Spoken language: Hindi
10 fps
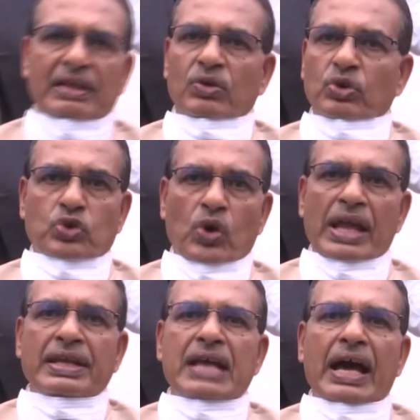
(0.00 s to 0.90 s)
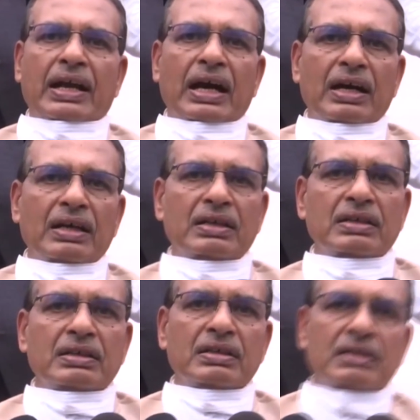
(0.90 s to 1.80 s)
इनको छोड़ा नहीं जाएगा
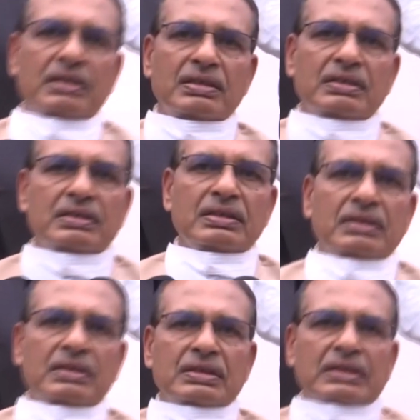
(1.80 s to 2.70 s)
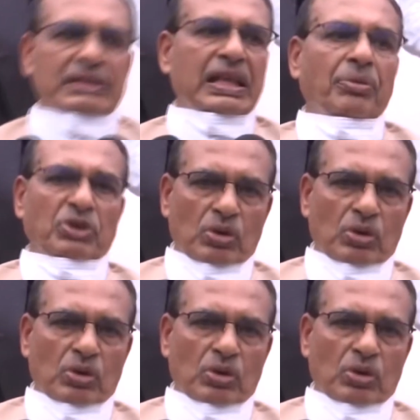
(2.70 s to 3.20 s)
इसलिए अभी